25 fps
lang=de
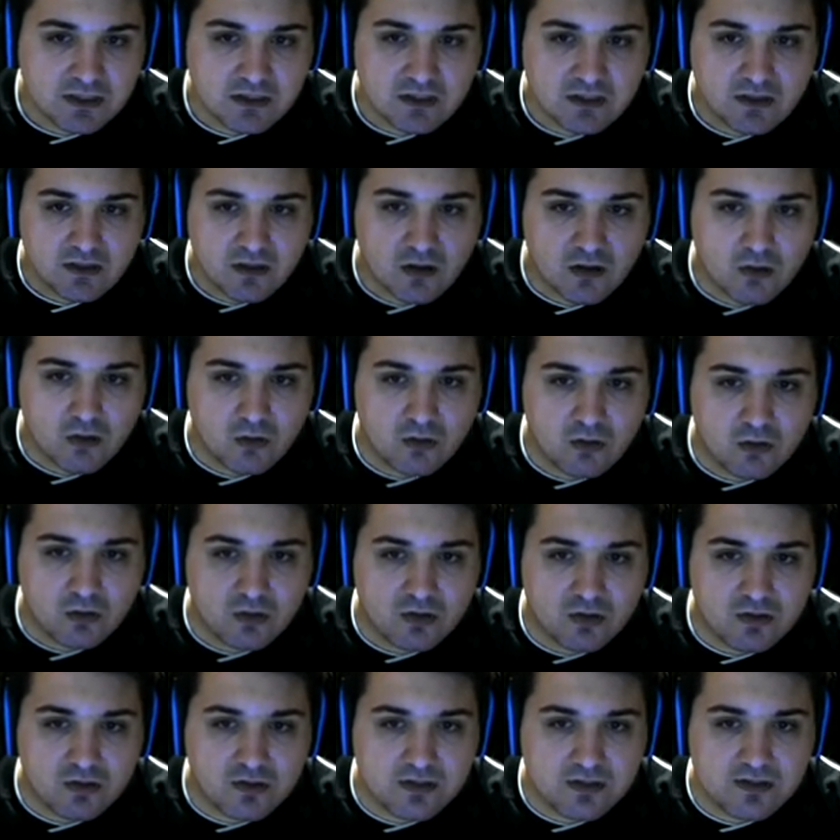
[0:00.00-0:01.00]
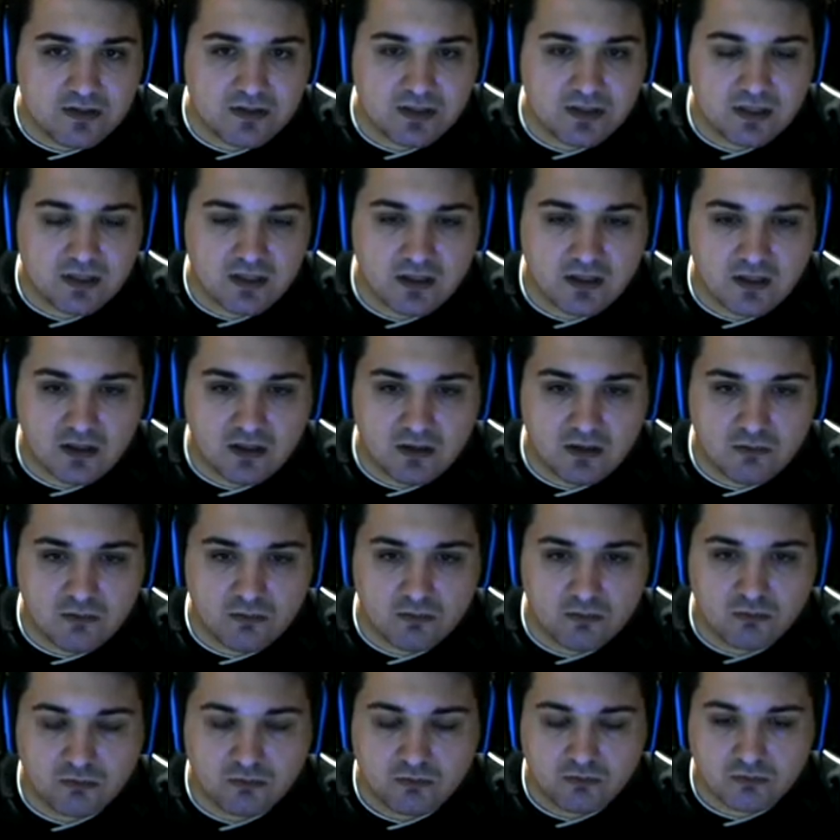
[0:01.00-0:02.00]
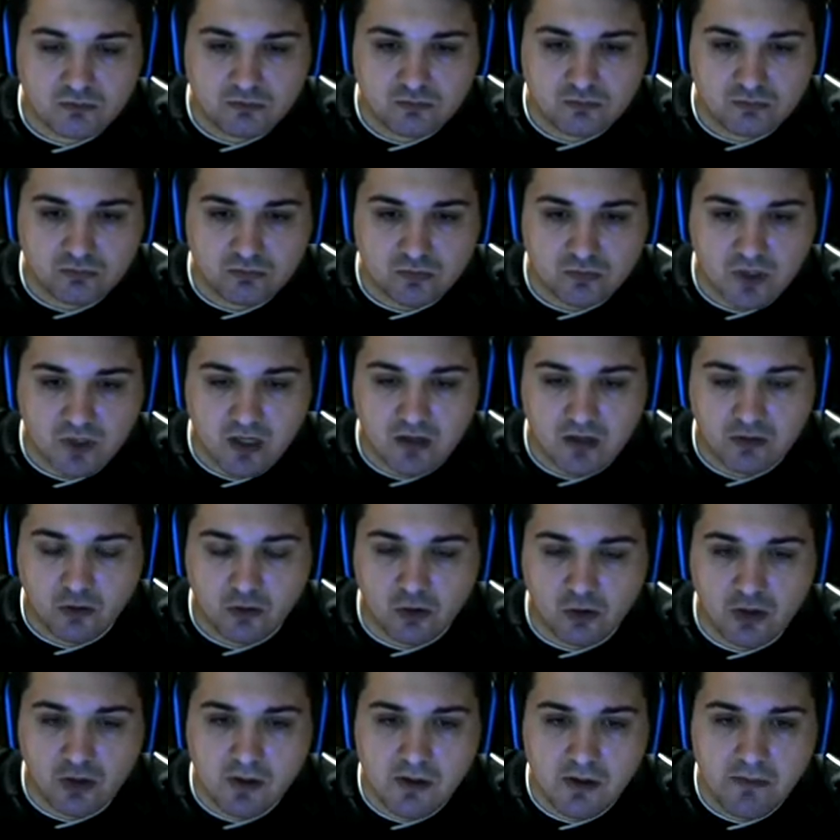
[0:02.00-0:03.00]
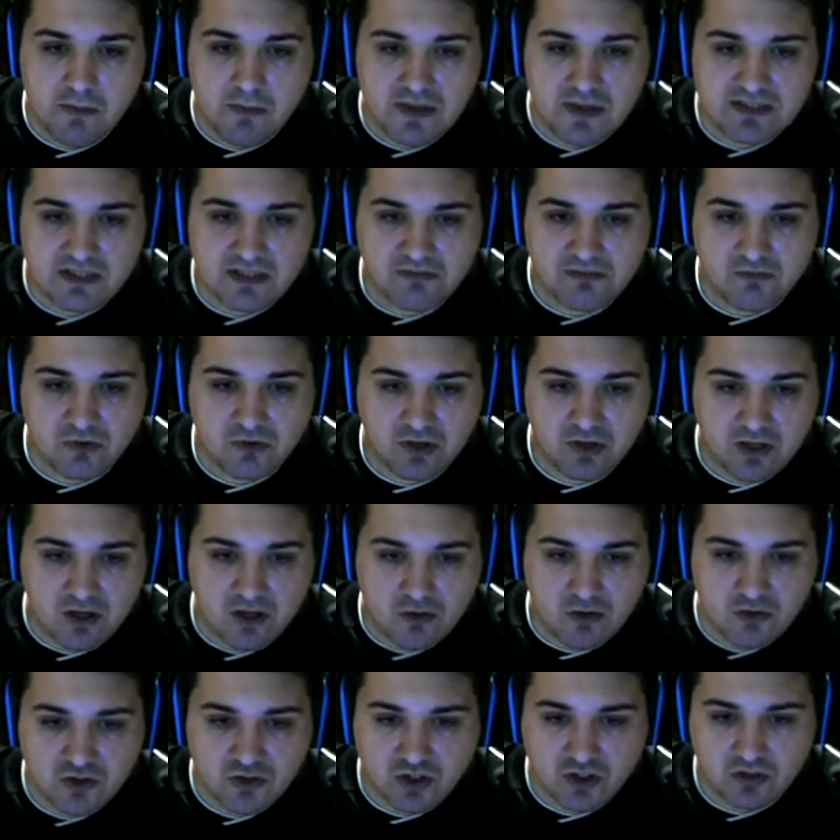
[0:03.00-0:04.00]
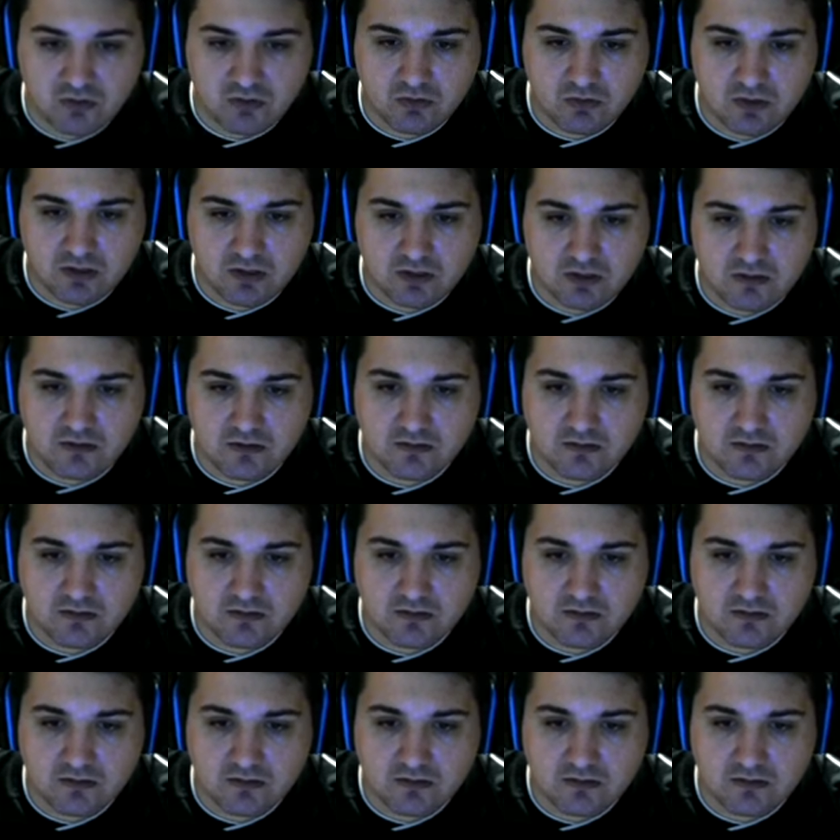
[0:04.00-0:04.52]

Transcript: Und ähm, ja, könnt ihr messern von der Ausstattung her, ne?